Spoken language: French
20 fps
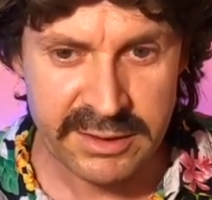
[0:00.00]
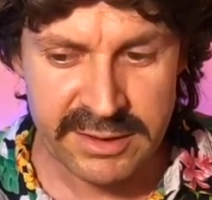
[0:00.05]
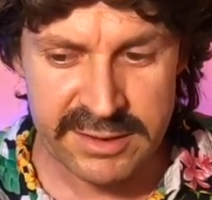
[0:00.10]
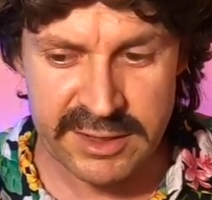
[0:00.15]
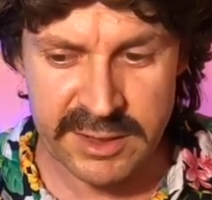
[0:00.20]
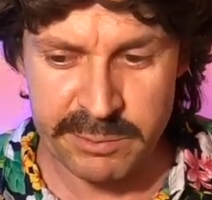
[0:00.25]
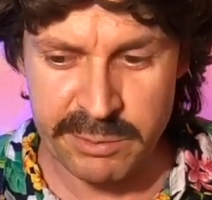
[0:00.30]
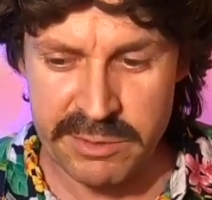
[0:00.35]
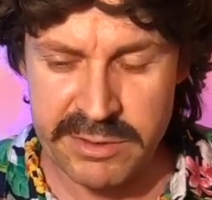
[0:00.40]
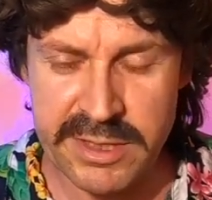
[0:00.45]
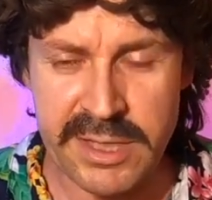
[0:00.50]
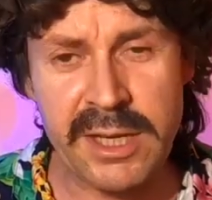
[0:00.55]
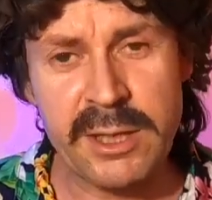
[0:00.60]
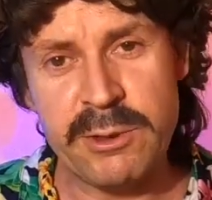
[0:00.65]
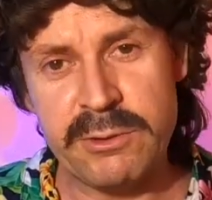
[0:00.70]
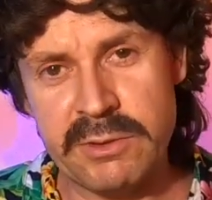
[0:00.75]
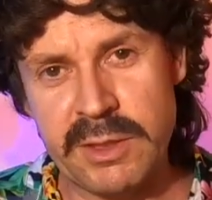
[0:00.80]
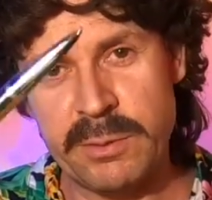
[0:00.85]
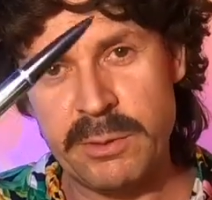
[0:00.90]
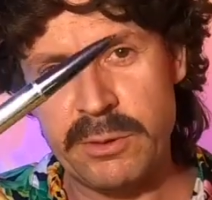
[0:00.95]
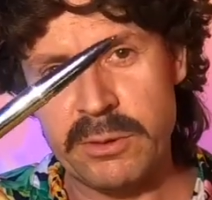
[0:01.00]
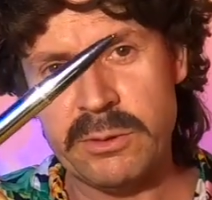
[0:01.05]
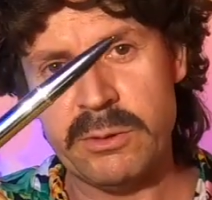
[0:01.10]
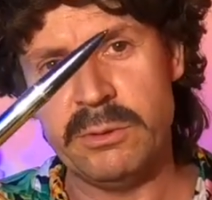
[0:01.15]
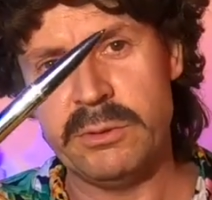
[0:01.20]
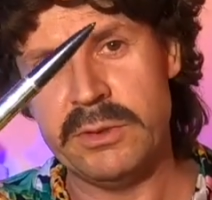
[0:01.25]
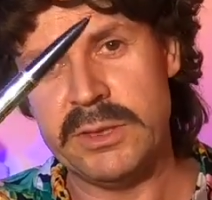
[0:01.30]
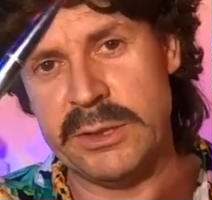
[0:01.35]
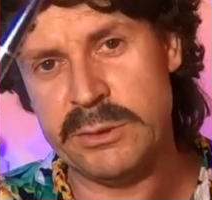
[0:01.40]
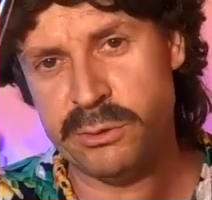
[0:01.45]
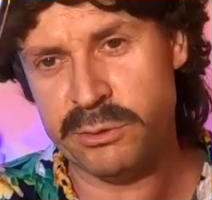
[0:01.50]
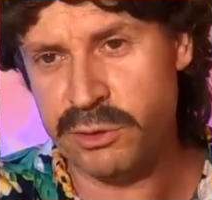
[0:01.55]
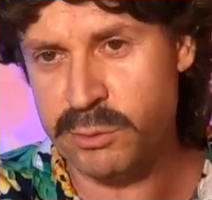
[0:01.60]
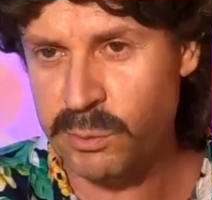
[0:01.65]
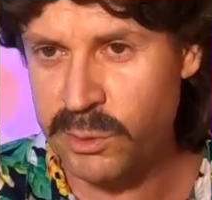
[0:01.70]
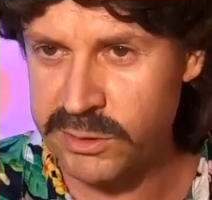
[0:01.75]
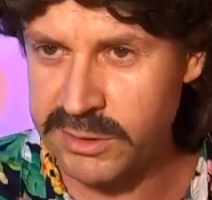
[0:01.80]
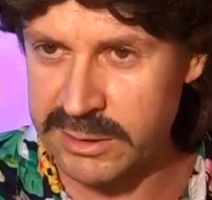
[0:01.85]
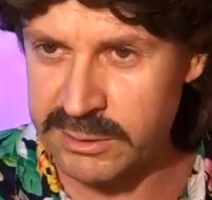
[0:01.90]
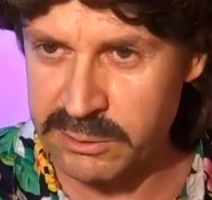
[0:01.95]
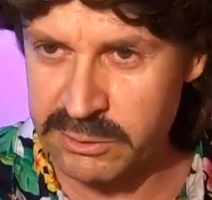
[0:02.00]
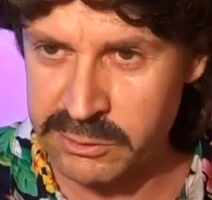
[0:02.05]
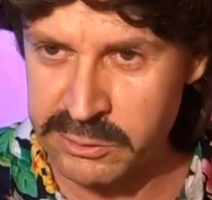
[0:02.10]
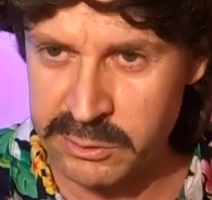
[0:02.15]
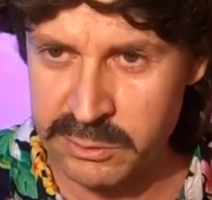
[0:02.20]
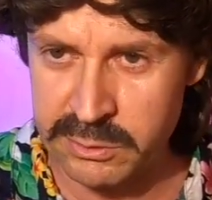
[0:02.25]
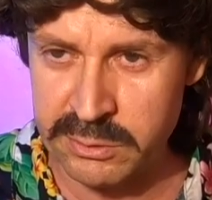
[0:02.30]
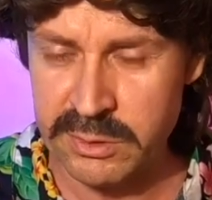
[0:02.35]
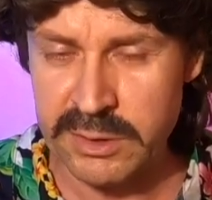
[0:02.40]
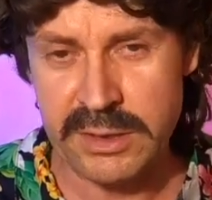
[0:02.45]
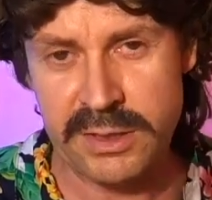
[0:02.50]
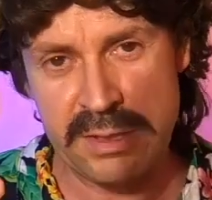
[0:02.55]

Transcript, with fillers: C'est pour ça qu'on va prendre le détournement d'attention,